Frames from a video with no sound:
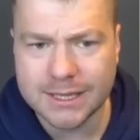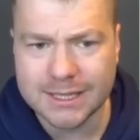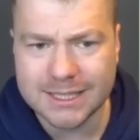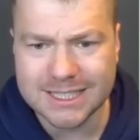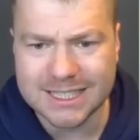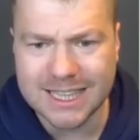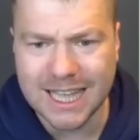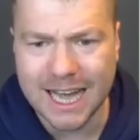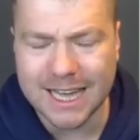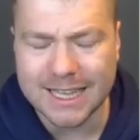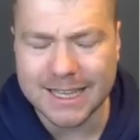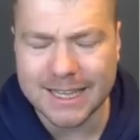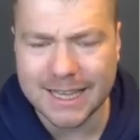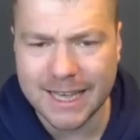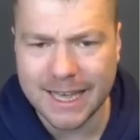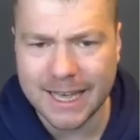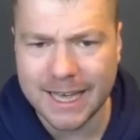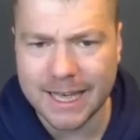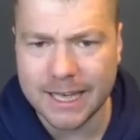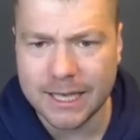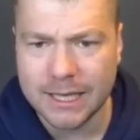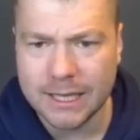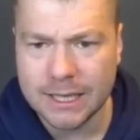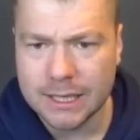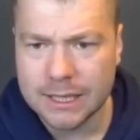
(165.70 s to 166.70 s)

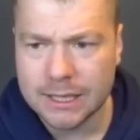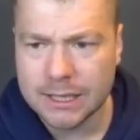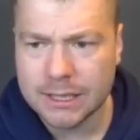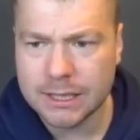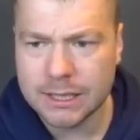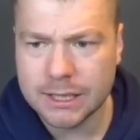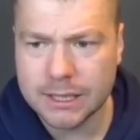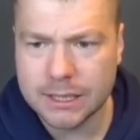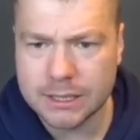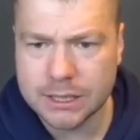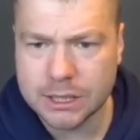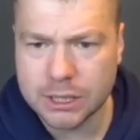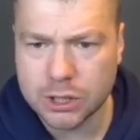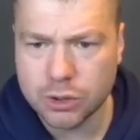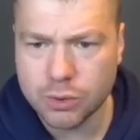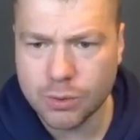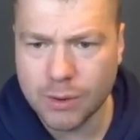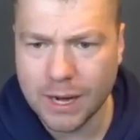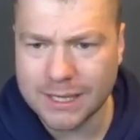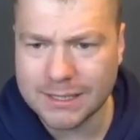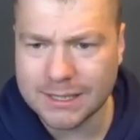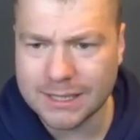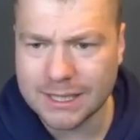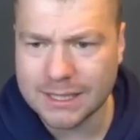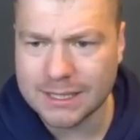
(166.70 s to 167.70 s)
takie
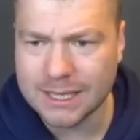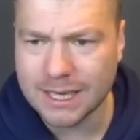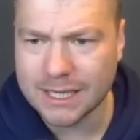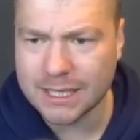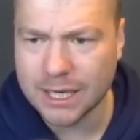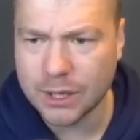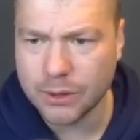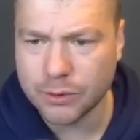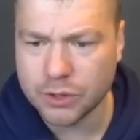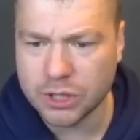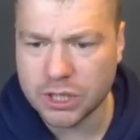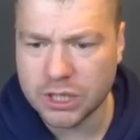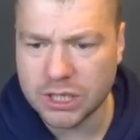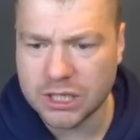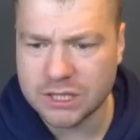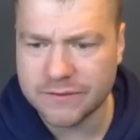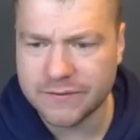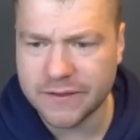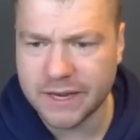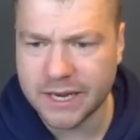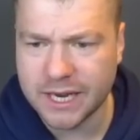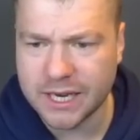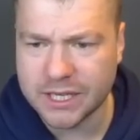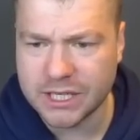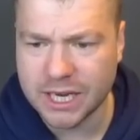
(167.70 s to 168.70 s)
sytuacje zdarzają się
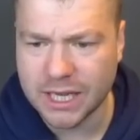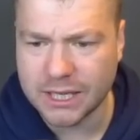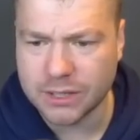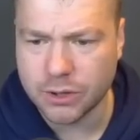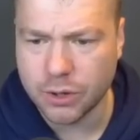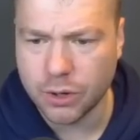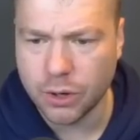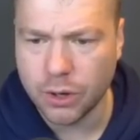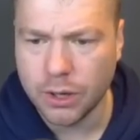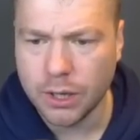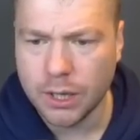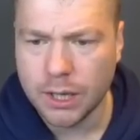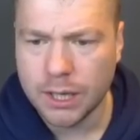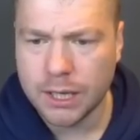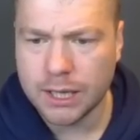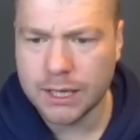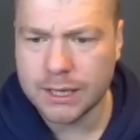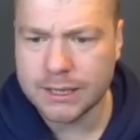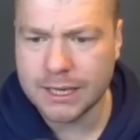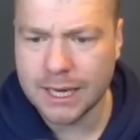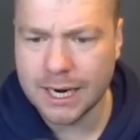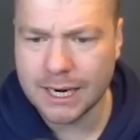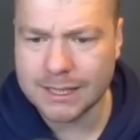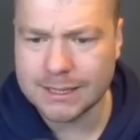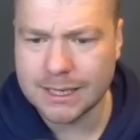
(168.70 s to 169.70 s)
niezwykle rzadko.
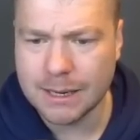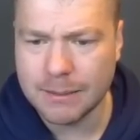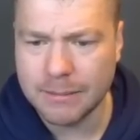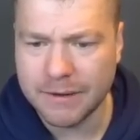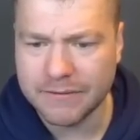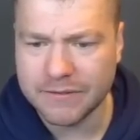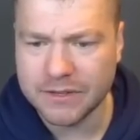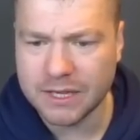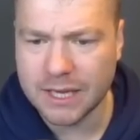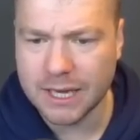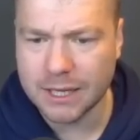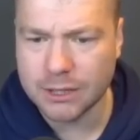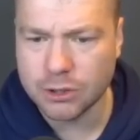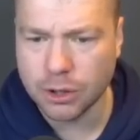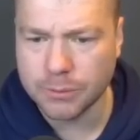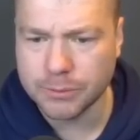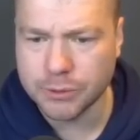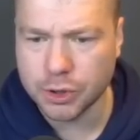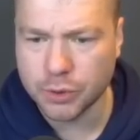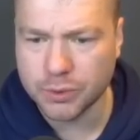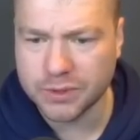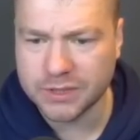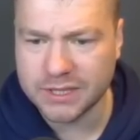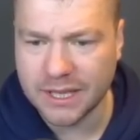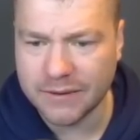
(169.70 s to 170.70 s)
teraz Kamavinga
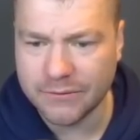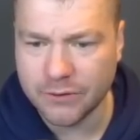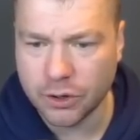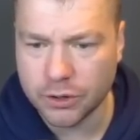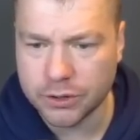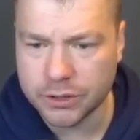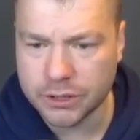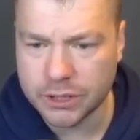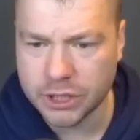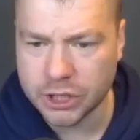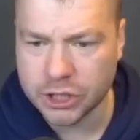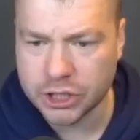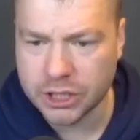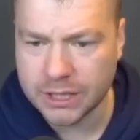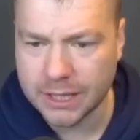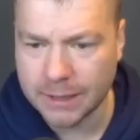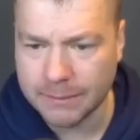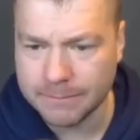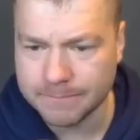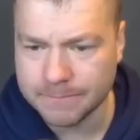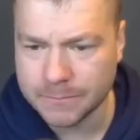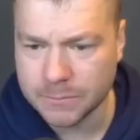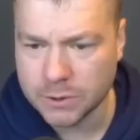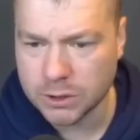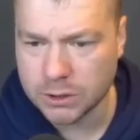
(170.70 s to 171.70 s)
dobrze ustawiony, jeszcze
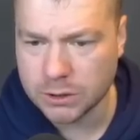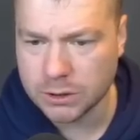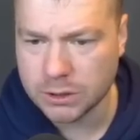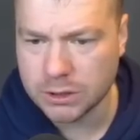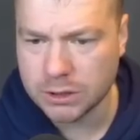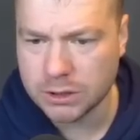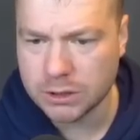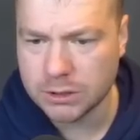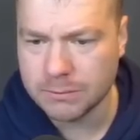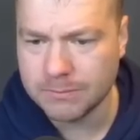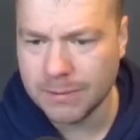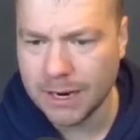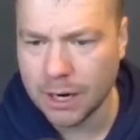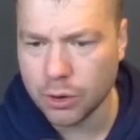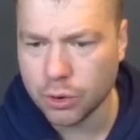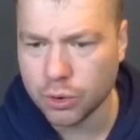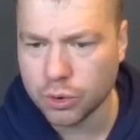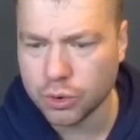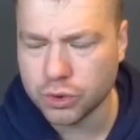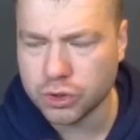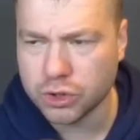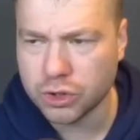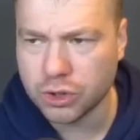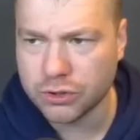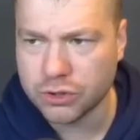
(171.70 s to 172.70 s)
tam Y, Malo
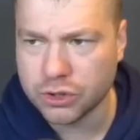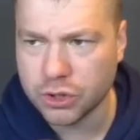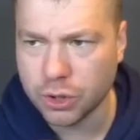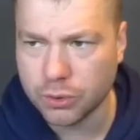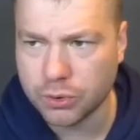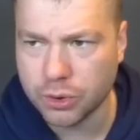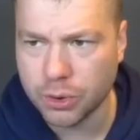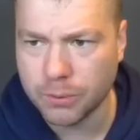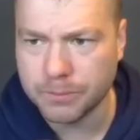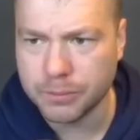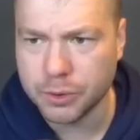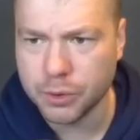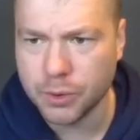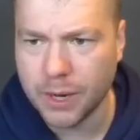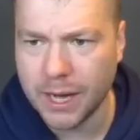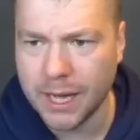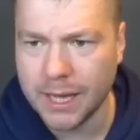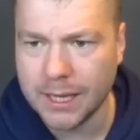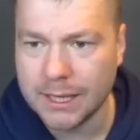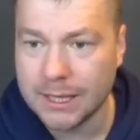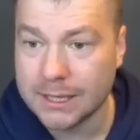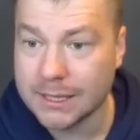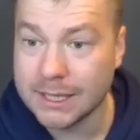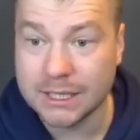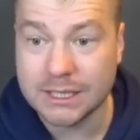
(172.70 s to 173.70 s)
Gusto zdjął tą piłę,
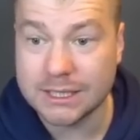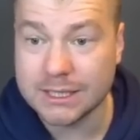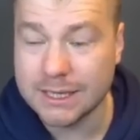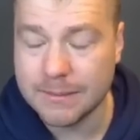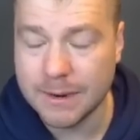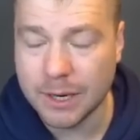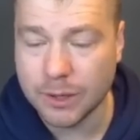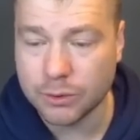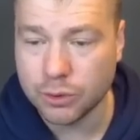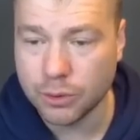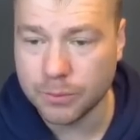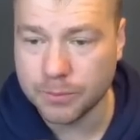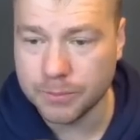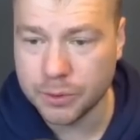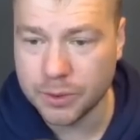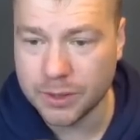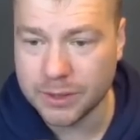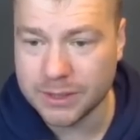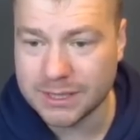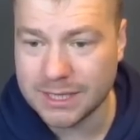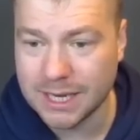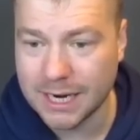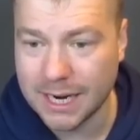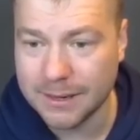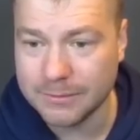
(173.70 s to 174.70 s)
znaczy zebrał tą piłę,
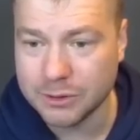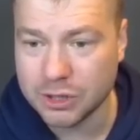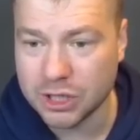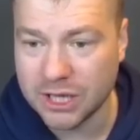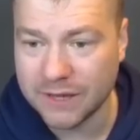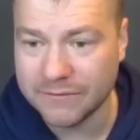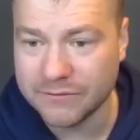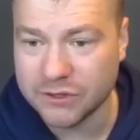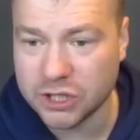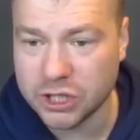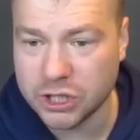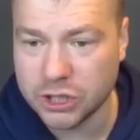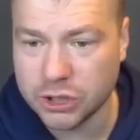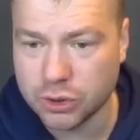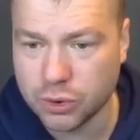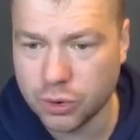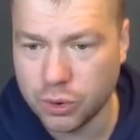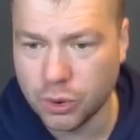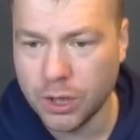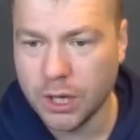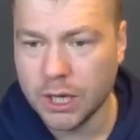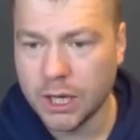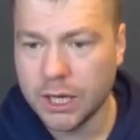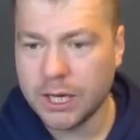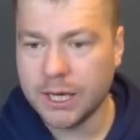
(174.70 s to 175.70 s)
starałem się na wślizgu,
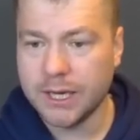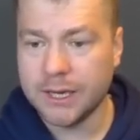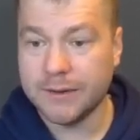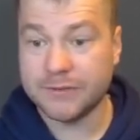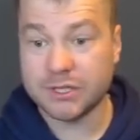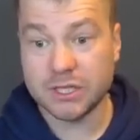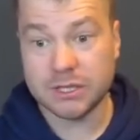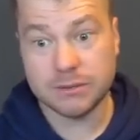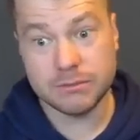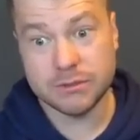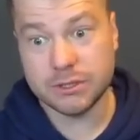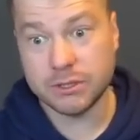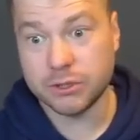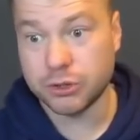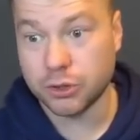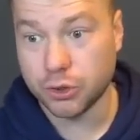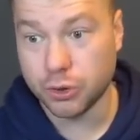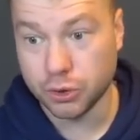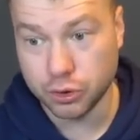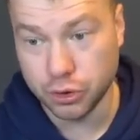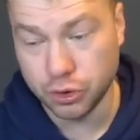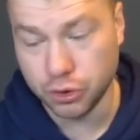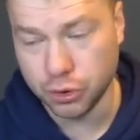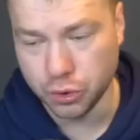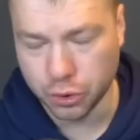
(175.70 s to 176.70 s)
e, w sensie
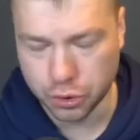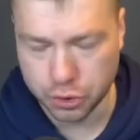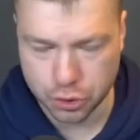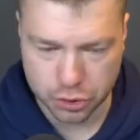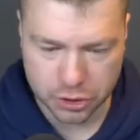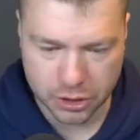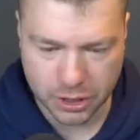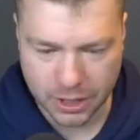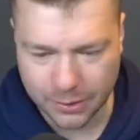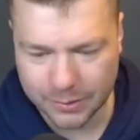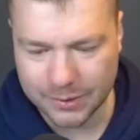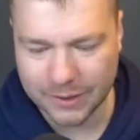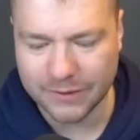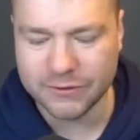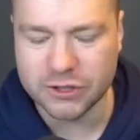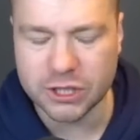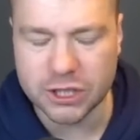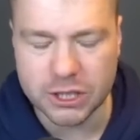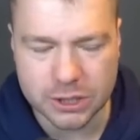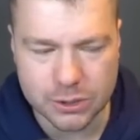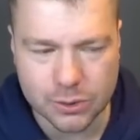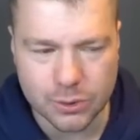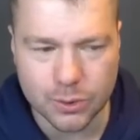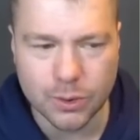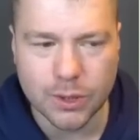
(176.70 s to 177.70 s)
Kozinio się starał na
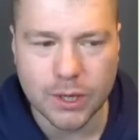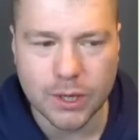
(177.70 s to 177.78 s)
wślizgu